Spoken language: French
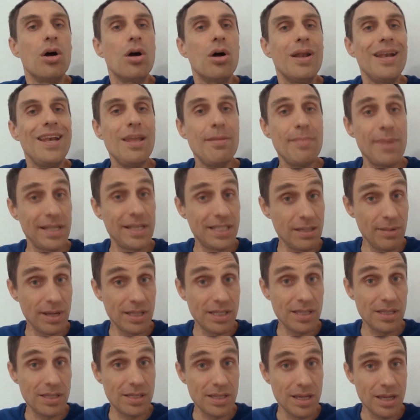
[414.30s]
Les
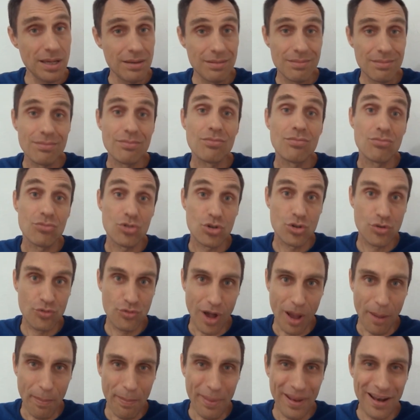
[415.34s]
mathématiciens, je vous
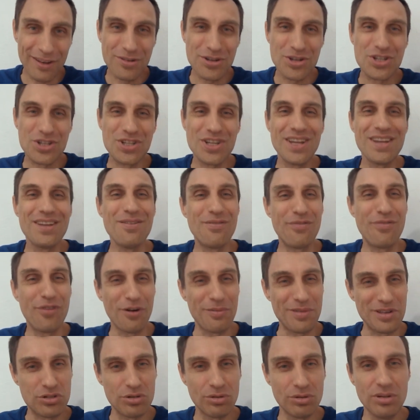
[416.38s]
rappelle que j'ai une
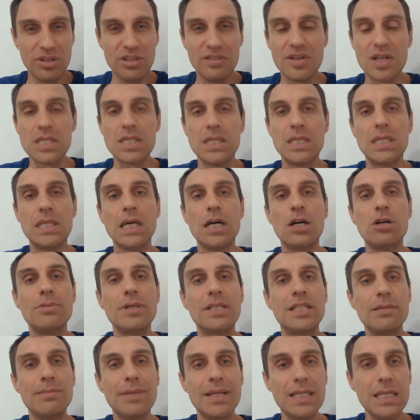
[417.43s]
formation universitaire en
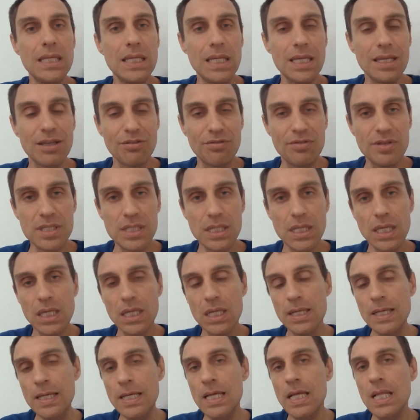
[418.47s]
mathématiques et en physique,
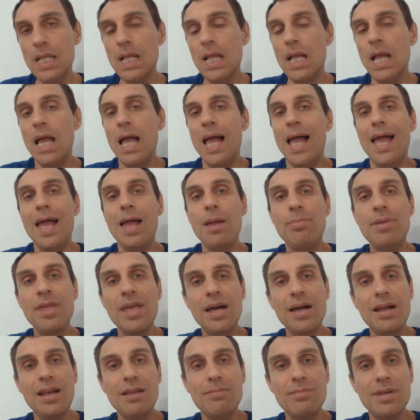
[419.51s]
eh
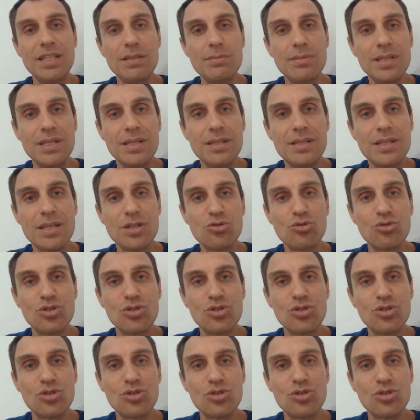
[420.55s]
bien, les mathématiciens sont